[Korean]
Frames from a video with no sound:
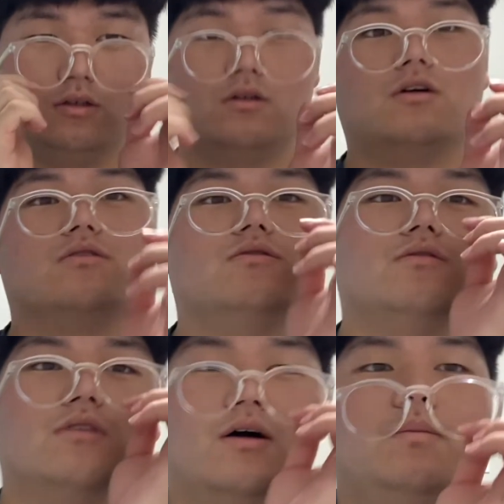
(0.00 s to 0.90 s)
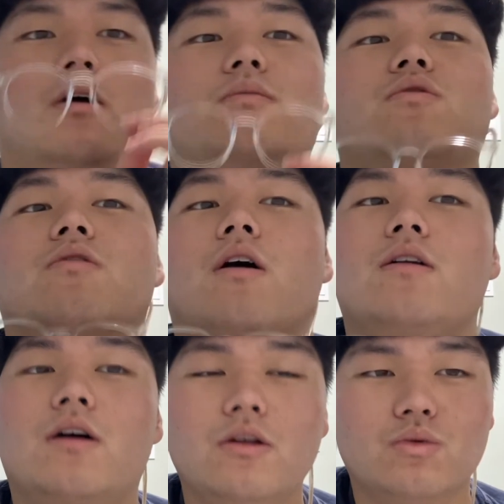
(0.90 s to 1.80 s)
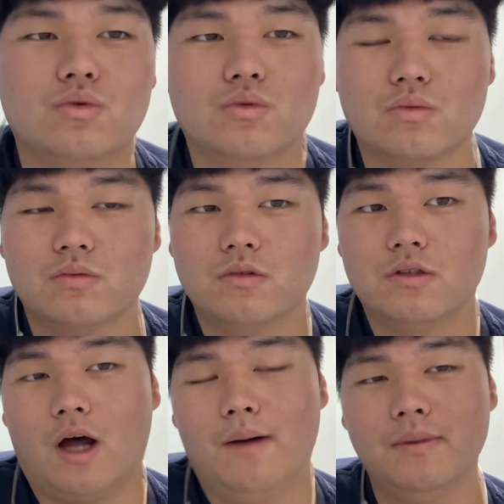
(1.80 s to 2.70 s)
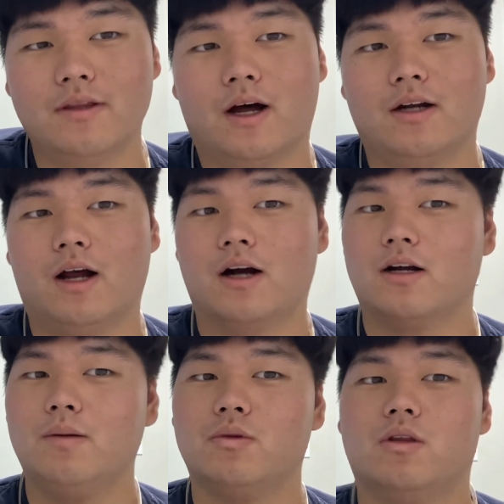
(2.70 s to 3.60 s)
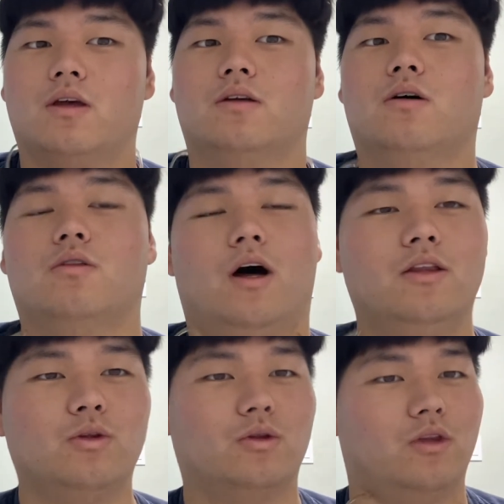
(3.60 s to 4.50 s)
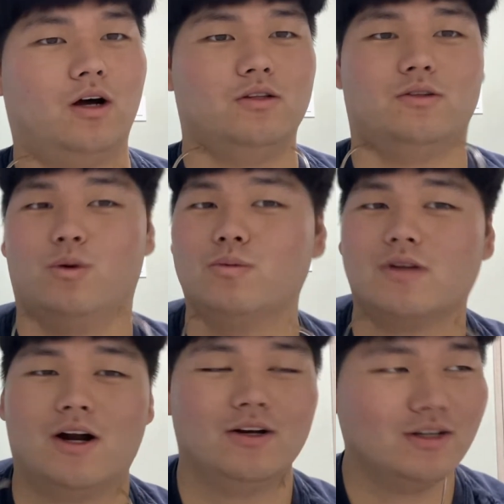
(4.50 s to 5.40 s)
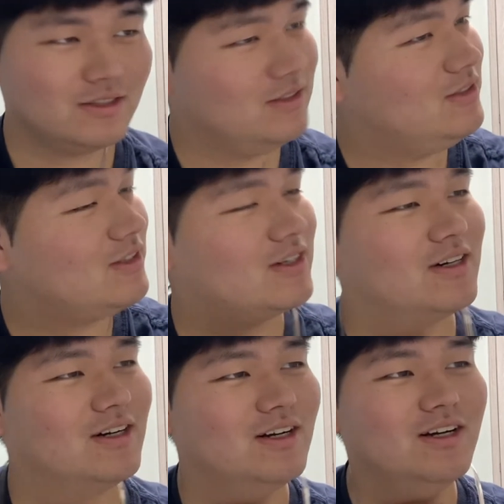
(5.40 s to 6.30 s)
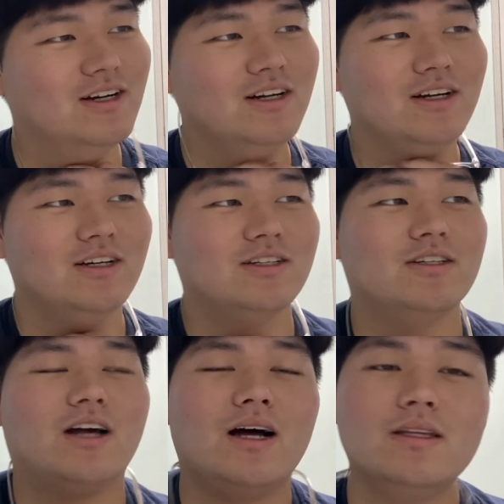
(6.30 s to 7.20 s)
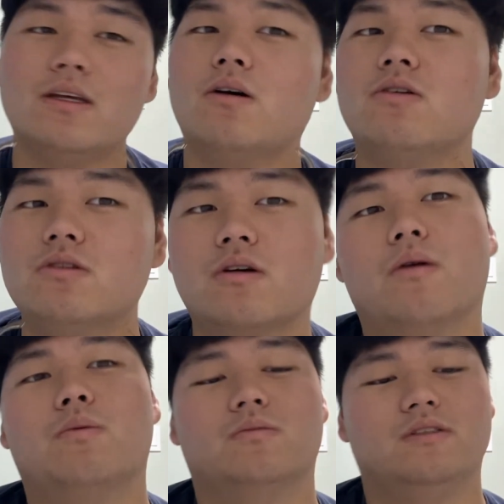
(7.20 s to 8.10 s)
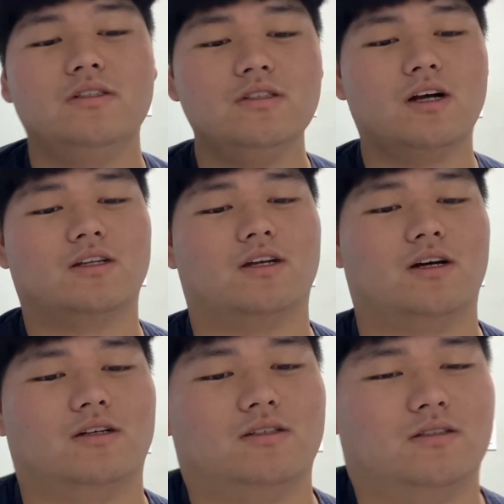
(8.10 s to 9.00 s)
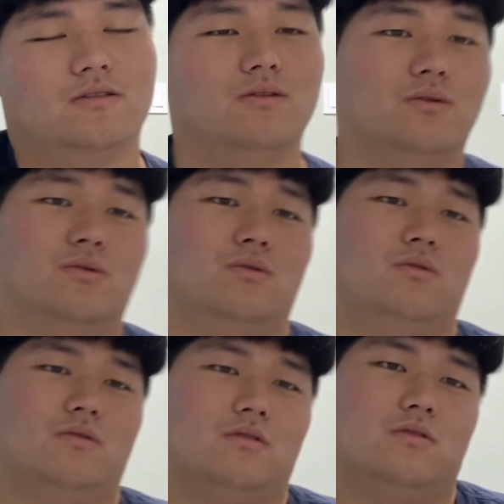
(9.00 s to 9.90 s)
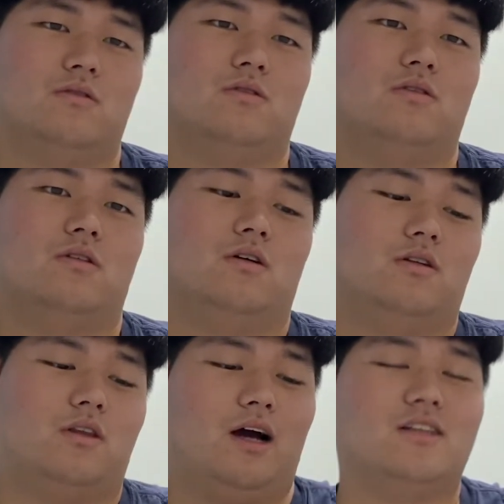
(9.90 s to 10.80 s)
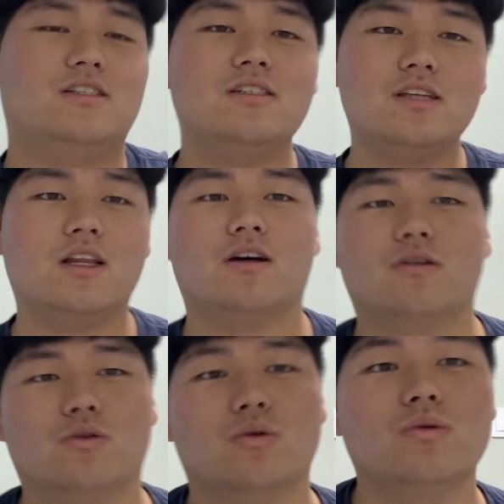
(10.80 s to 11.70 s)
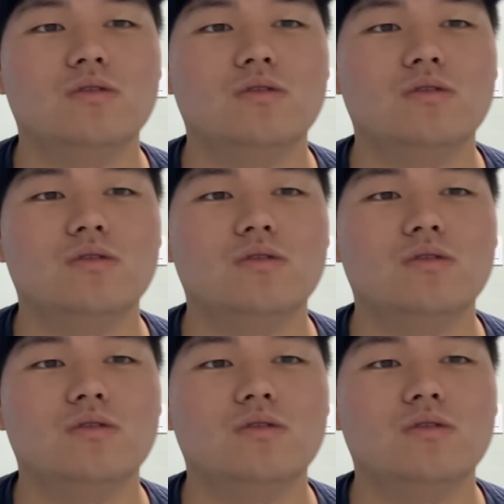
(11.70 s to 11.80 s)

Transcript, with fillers: 아니 남이 아무리 나를 까도 그냥 나만 나를 안 까면 돼난 아, 난, 난 너무 잘났으니까 까는 게 어떻게 보면 칭찬이야. 어. 나를 칭찬하는 것도